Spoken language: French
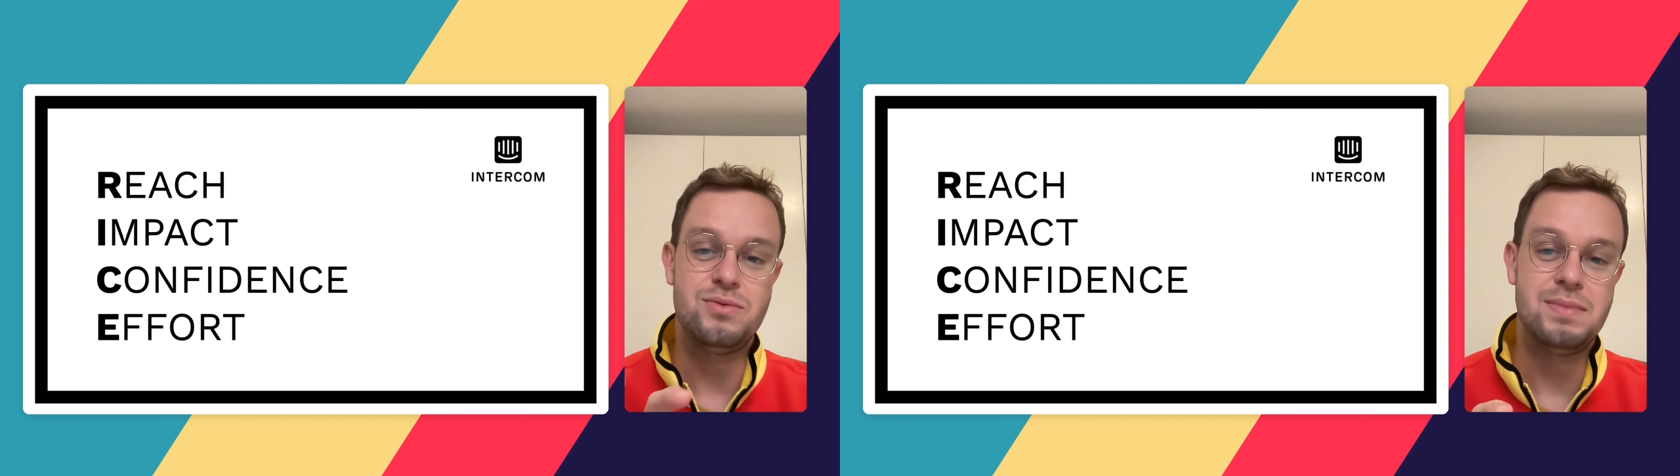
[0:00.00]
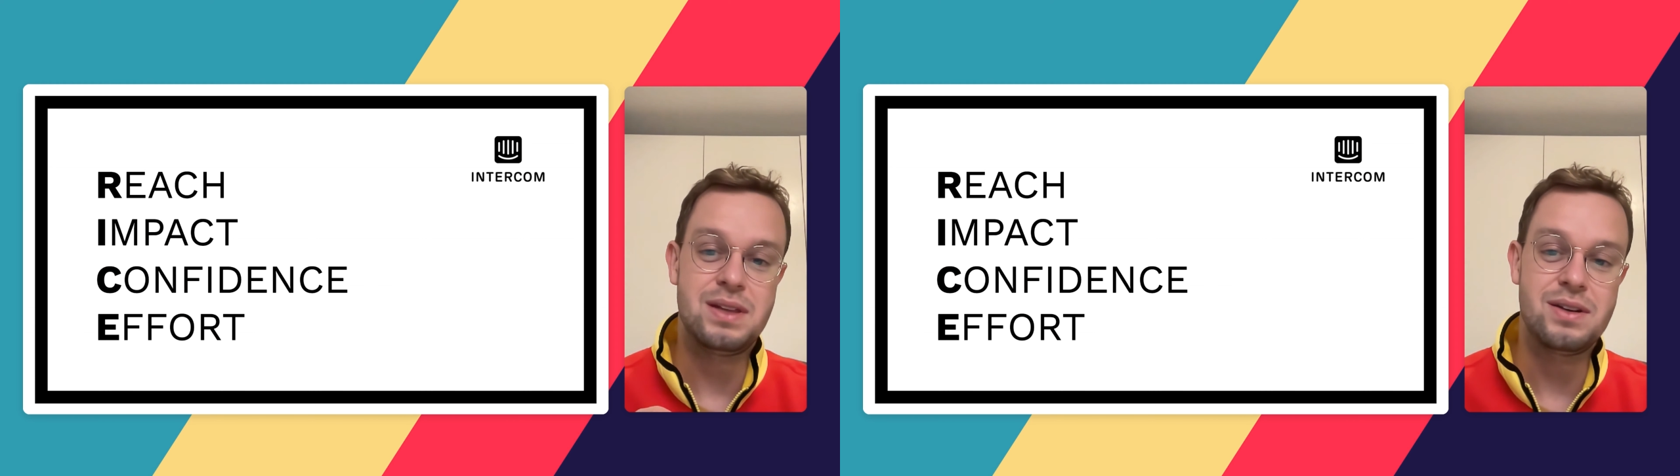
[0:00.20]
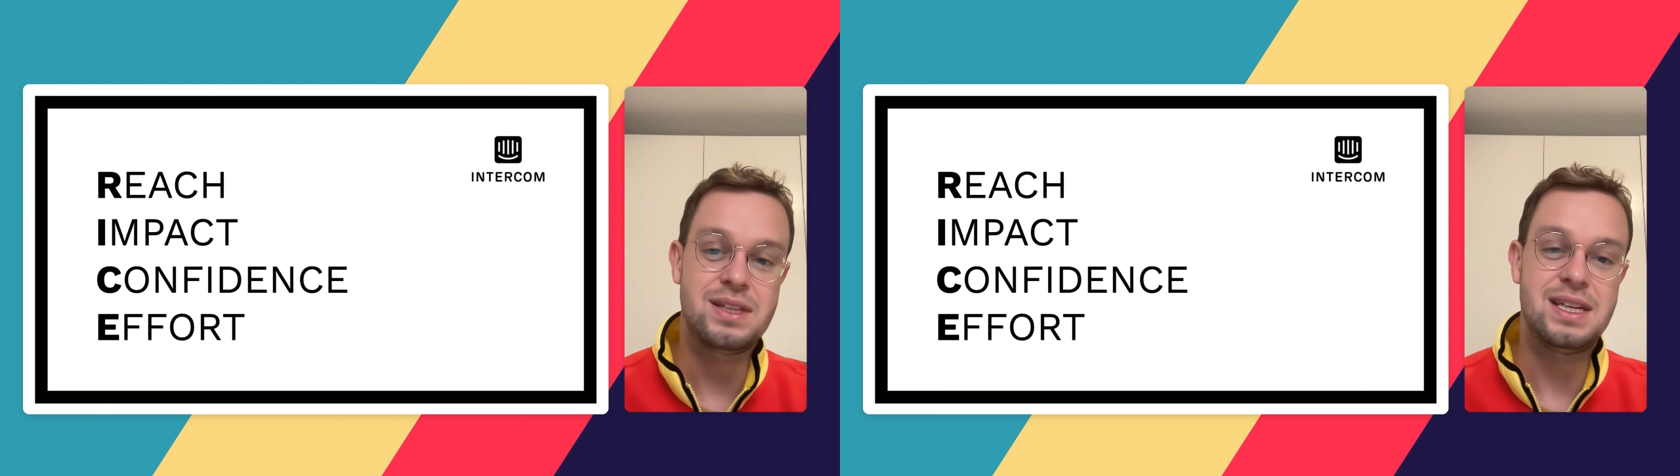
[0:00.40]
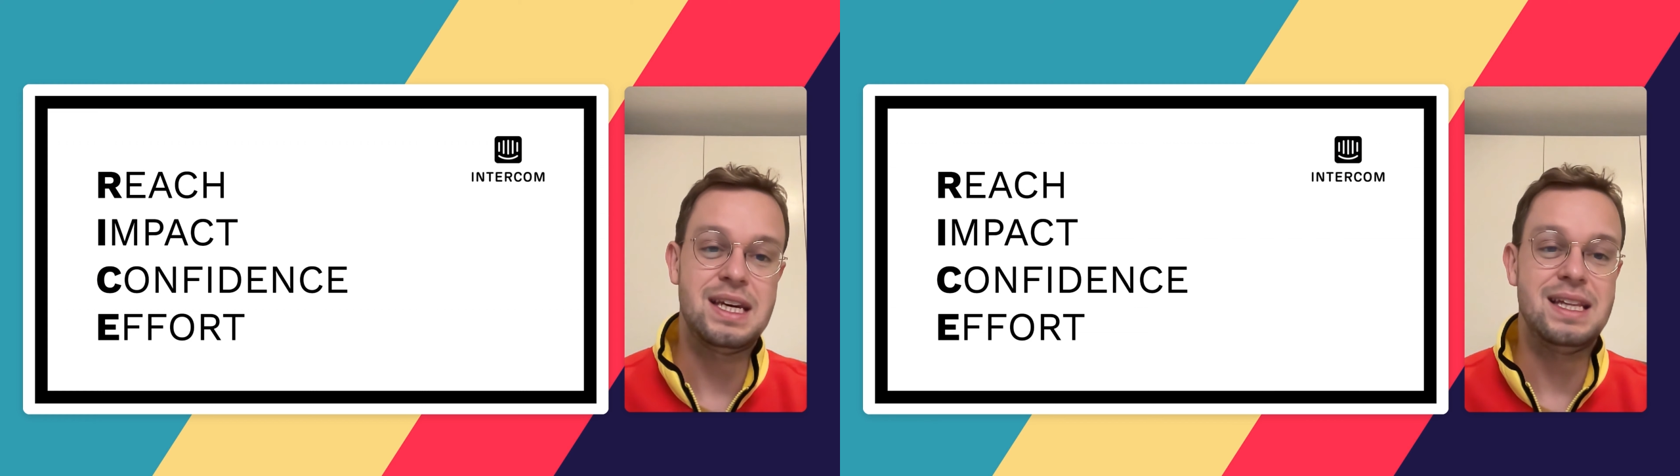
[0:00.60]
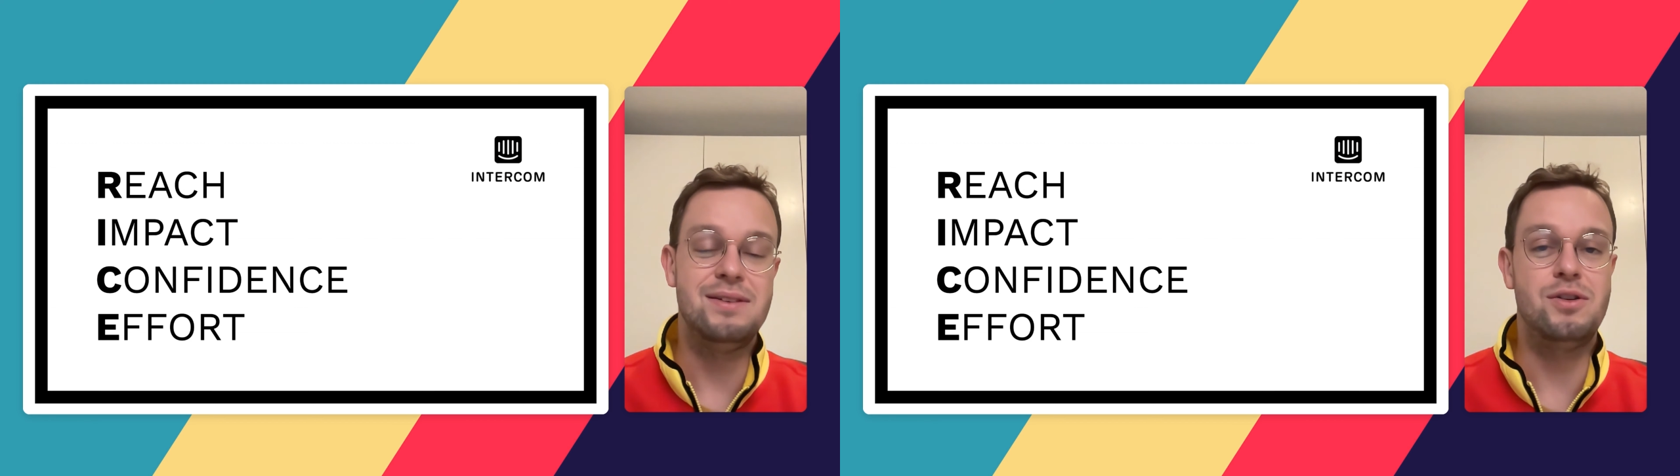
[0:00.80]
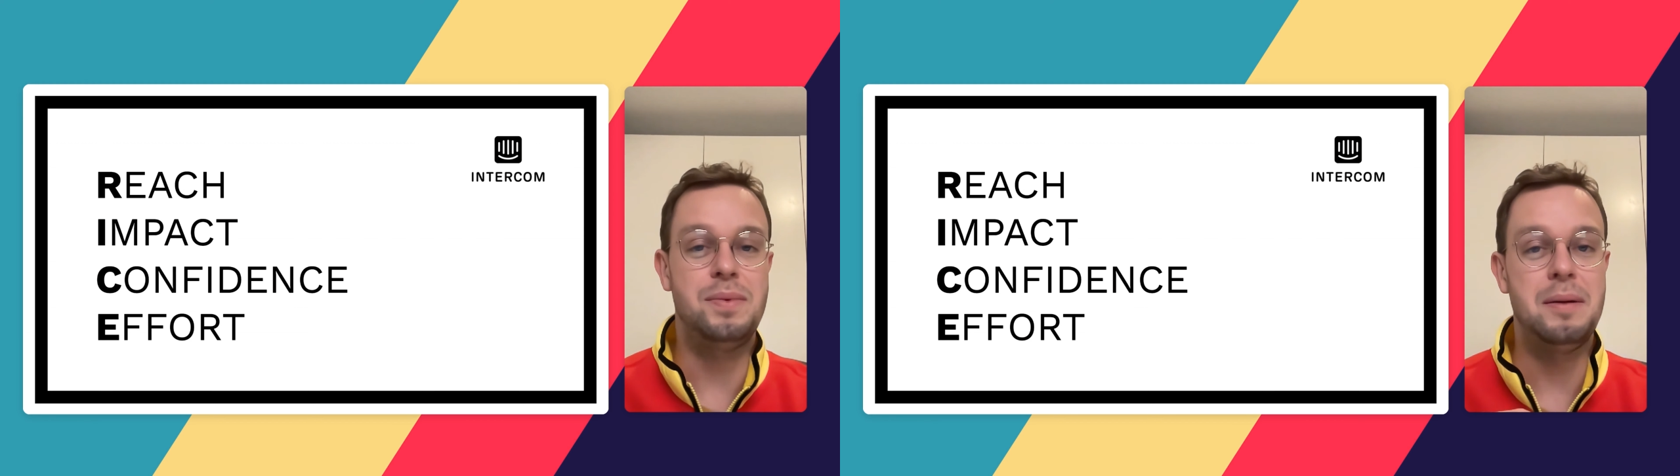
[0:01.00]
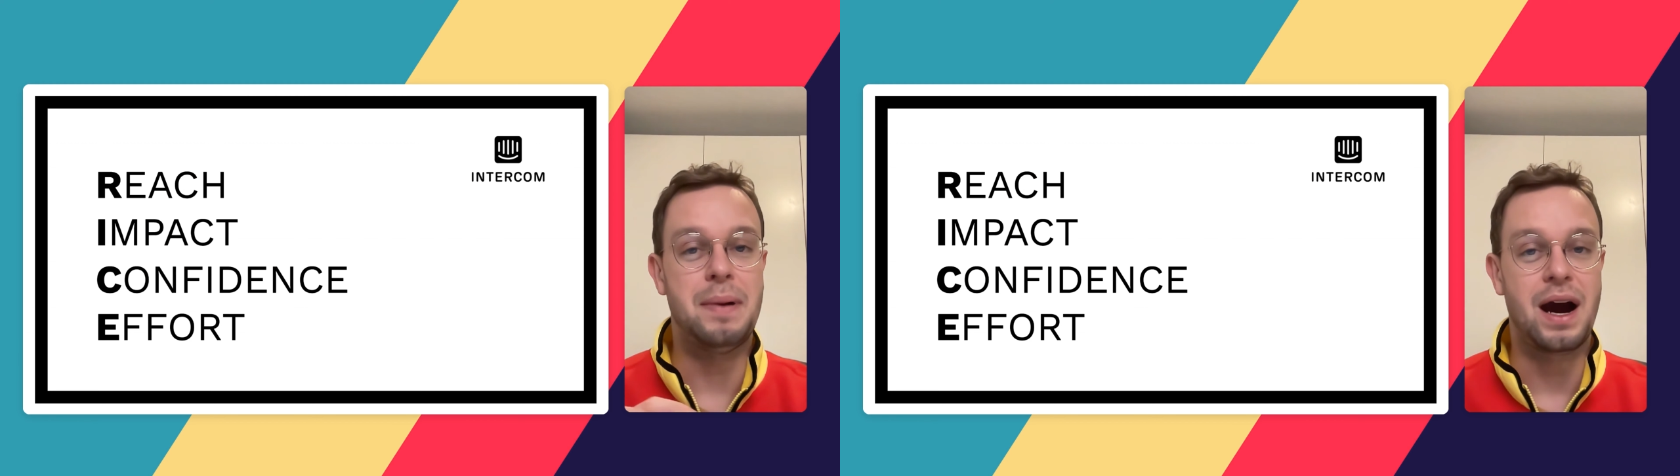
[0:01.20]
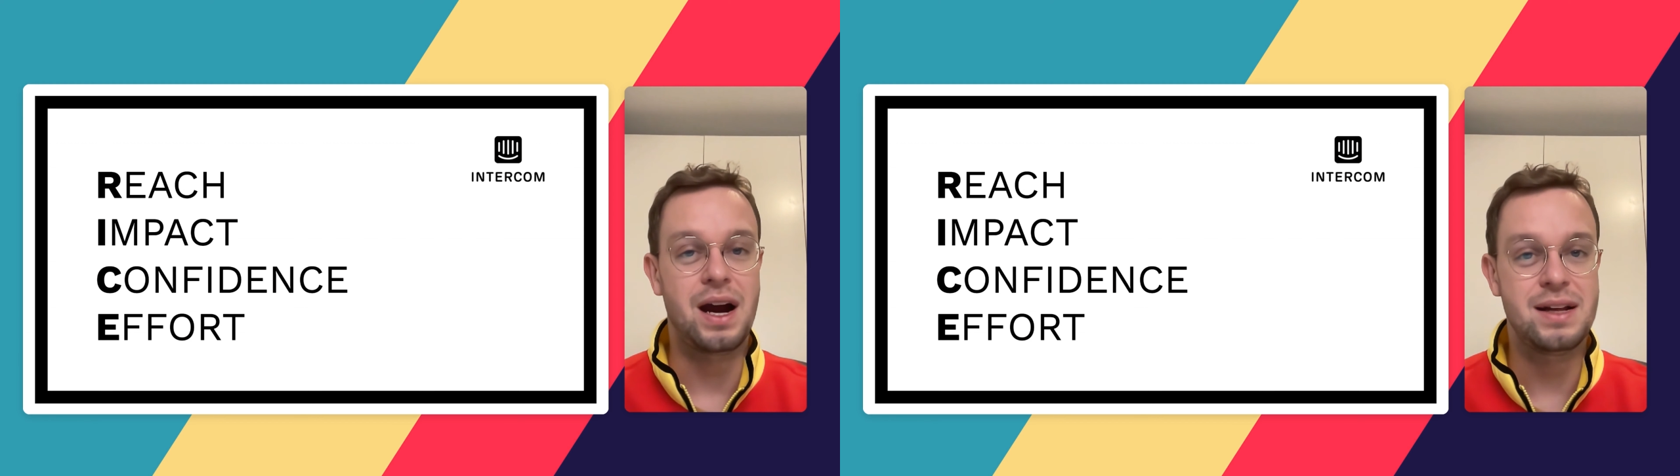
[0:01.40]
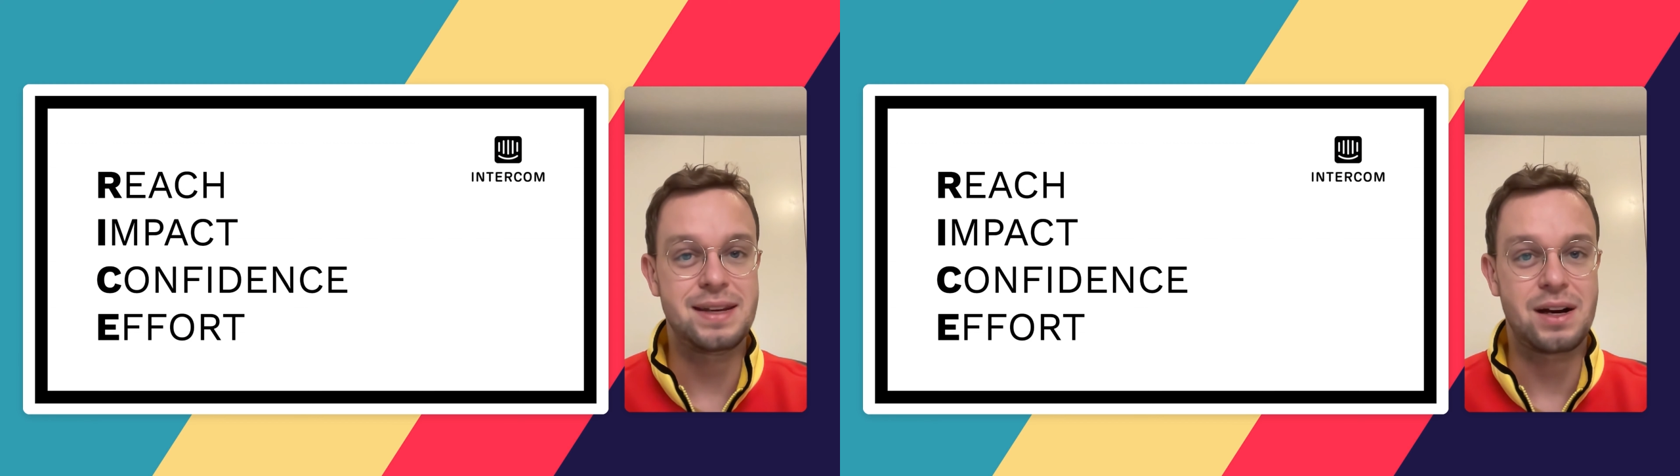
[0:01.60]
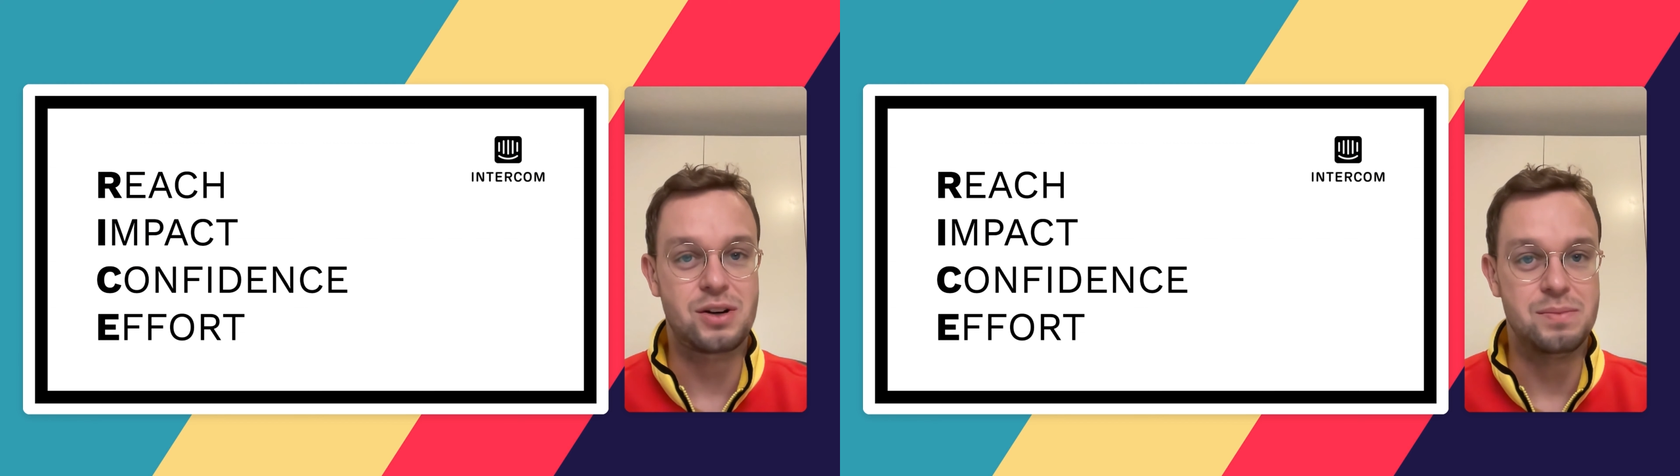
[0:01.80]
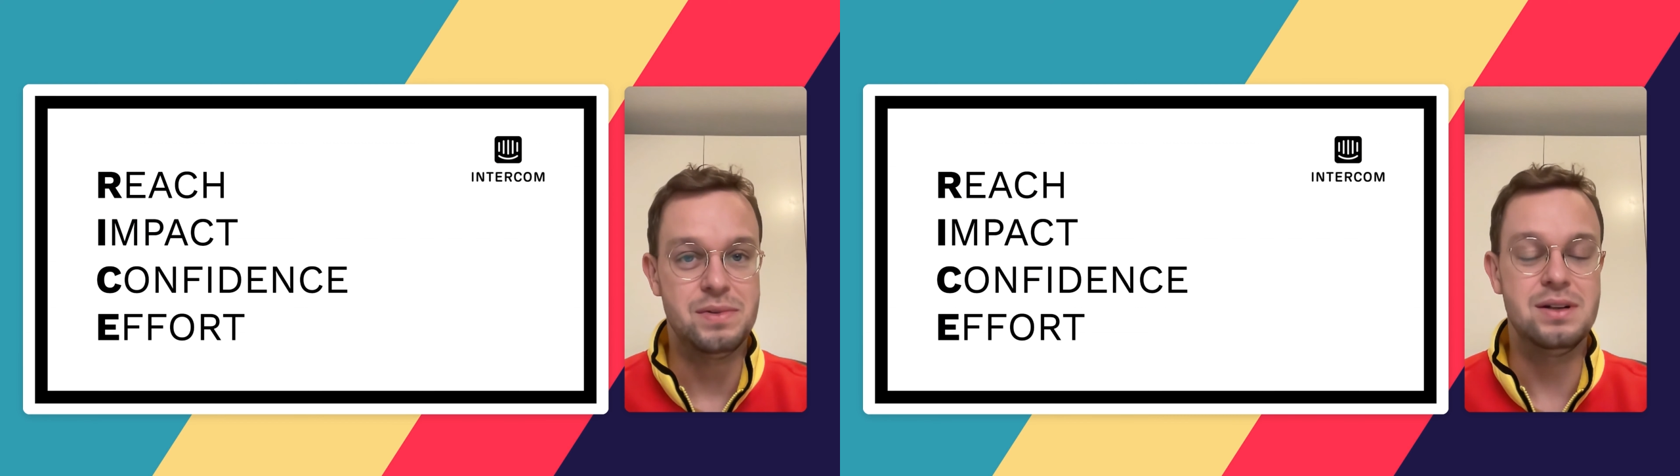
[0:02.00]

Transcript: une méthode qui est développée par Intercom.